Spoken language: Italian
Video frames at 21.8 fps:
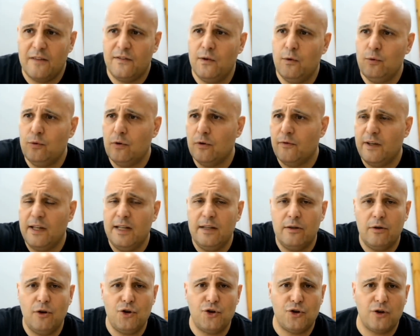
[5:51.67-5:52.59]
finito,
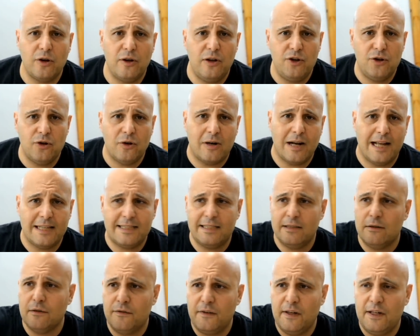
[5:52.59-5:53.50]
finito il liceo
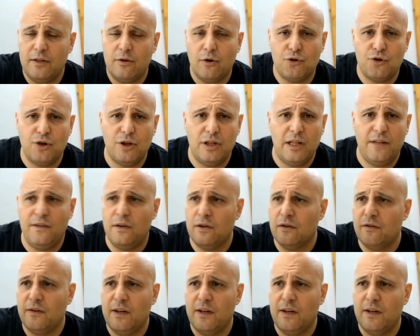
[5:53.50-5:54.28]
classico, finito lo scientifico,